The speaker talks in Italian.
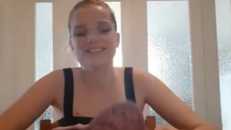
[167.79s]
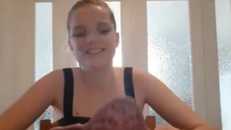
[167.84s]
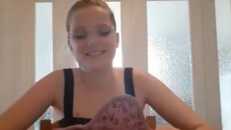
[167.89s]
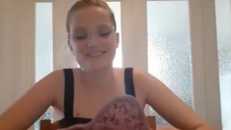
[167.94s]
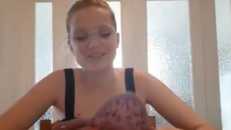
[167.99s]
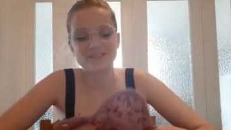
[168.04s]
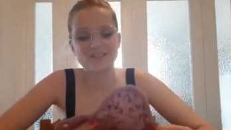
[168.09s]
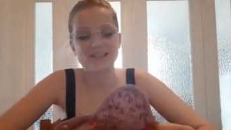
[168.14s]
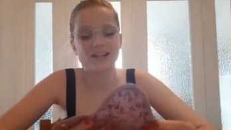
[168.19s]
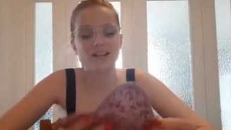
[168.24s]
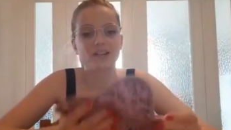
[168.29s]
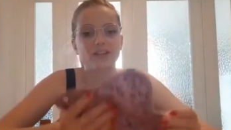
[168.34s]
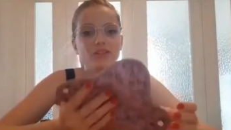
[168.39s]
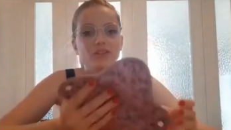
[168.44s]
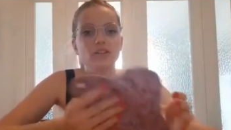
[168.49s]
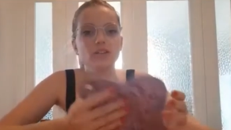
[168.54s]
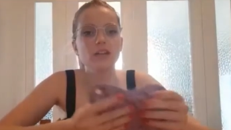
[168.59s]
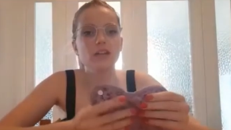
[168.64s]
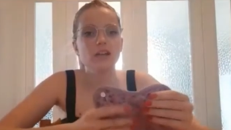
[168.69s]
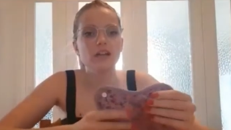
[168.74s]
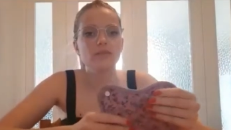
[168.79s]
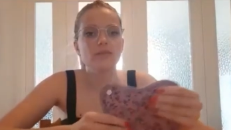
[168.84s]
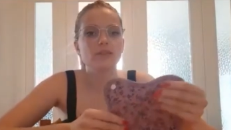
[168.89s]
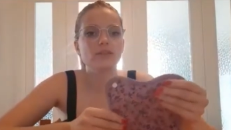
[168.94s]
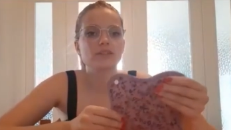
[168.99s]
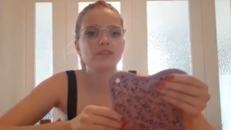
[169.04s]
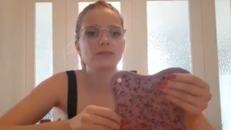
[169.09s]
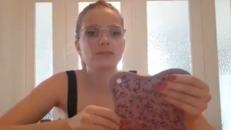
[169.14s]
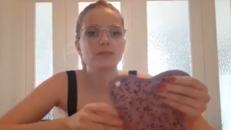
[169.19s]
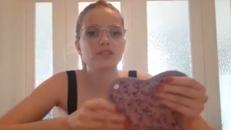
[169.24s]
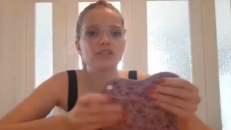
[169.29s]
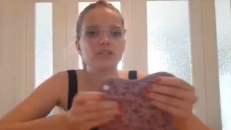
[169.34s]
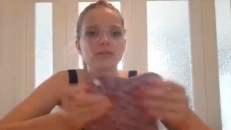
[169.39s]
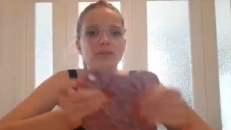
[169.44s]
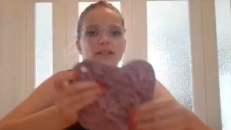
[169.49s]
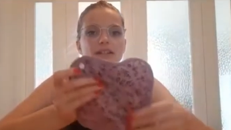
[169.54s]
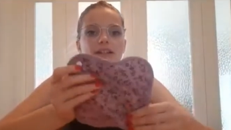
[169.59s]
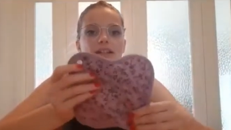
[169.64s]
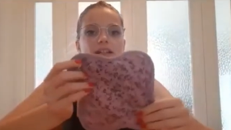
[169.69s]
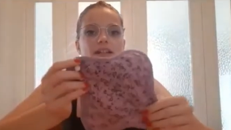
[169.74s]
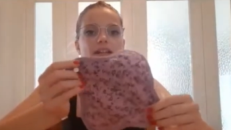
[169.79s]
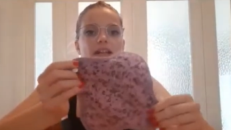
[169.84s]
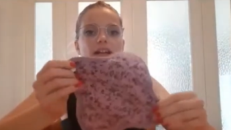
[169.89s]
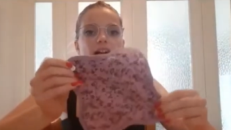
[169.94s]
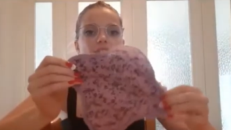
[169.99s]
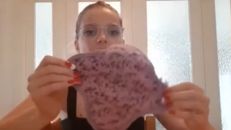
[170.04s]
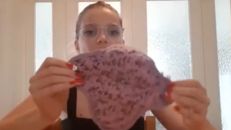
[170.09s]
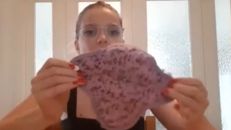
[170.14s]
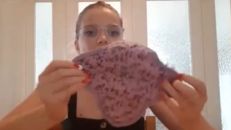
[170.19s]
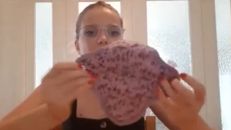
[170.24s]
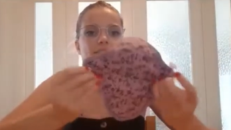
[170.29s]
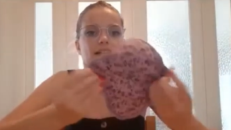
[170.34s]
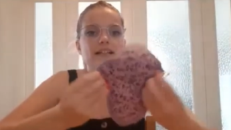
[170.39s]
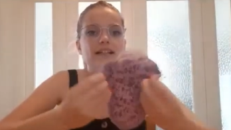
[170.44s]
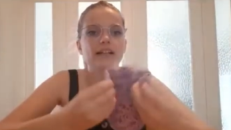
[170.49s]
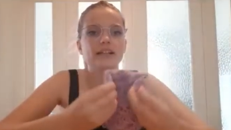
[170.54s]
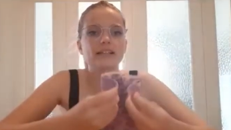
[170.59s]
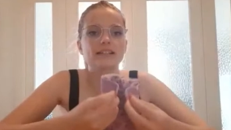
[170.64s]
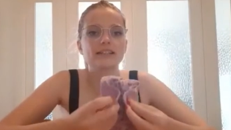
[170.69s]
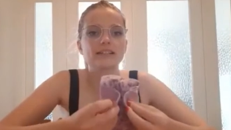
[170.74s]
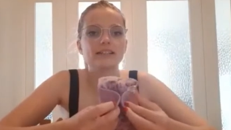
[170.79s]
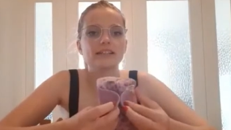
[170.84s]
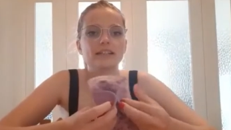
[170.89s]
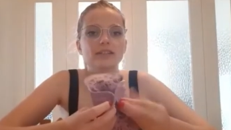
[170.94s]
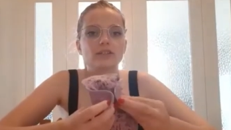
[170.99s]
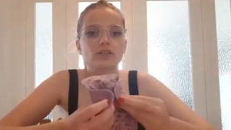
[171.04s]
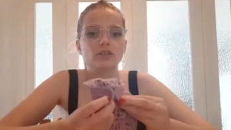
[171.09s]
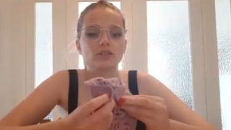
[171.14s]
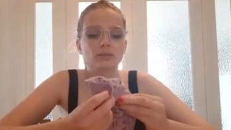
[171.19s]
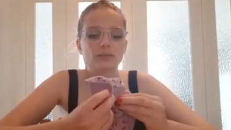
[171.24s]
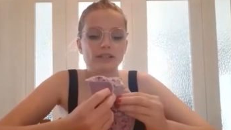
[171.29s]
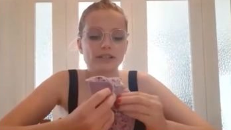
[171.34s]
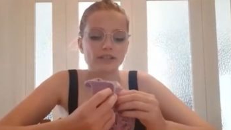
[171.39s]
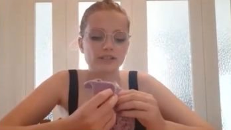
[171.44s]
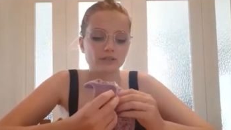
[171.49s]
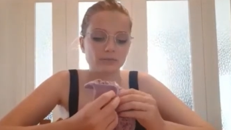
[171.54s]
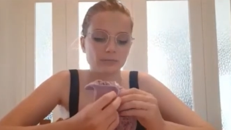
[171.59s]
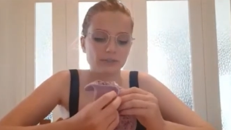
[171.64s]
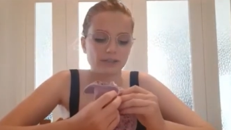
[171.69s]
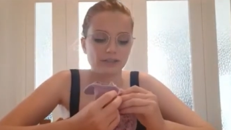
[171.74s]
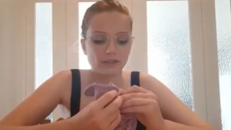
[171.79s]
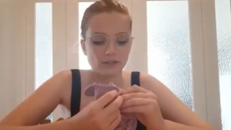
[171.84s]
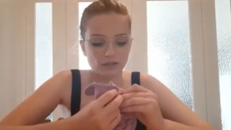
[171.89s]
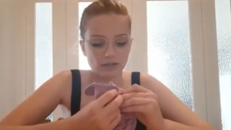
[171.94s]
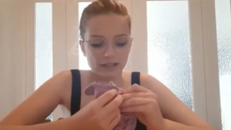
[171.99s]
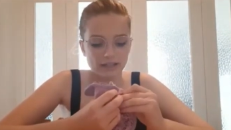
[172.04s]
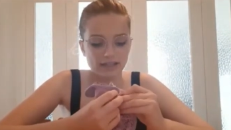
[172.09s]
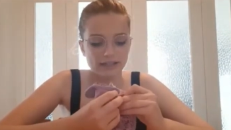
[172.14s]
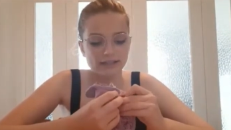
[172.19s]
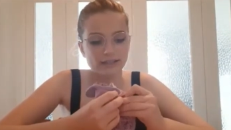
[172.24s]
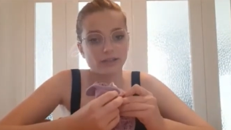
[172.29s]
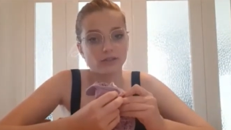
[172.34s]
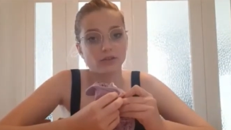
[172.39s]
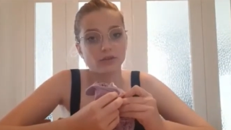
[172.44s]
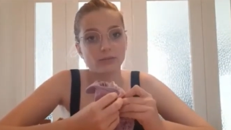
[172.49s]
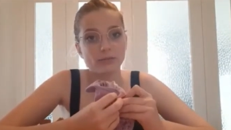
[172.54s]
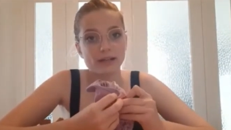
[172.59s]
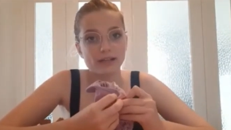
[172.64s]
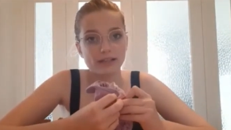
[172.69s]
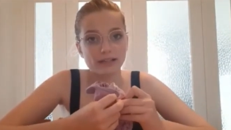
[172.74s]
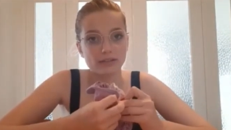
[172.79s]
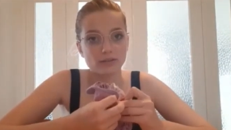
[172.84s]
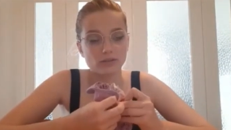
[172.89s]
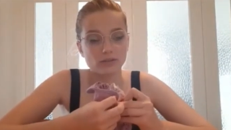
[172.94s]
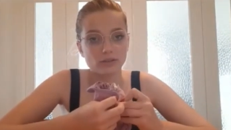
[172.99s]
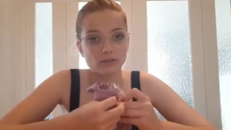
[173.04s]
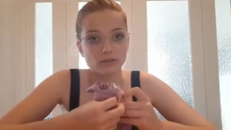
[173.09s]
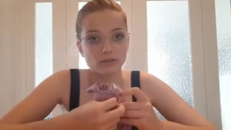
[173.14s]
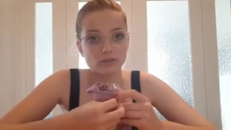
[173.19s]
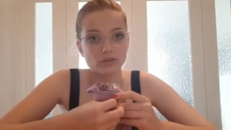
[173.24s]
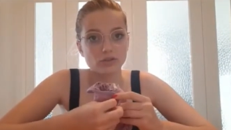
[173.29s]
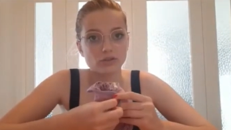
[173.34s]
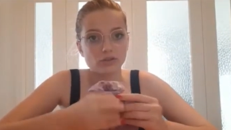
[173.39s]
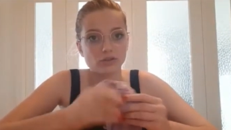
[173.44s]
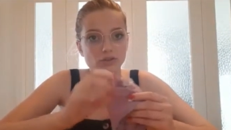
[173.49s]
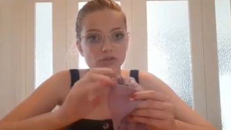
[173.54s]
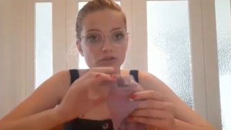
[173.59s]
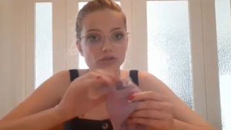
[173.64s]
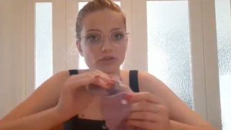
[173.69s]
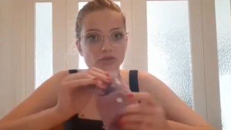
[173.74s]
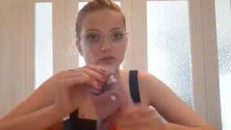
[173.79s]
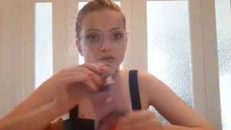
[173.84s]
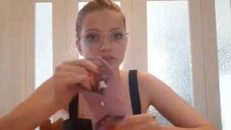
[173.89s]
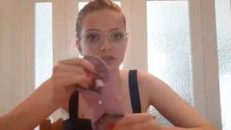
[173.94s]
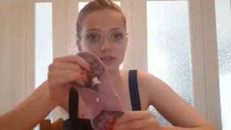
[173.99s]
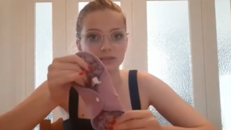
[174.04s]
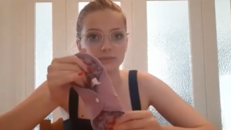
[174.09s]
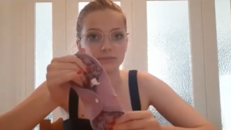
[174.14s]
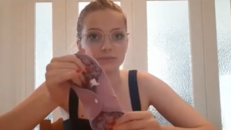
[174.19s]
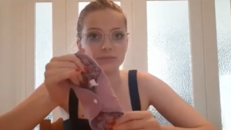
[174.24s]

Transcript: già usato vanno semplicemente a attaccarsi dietro come gli assorbenti con la lette normali con lo scotch così.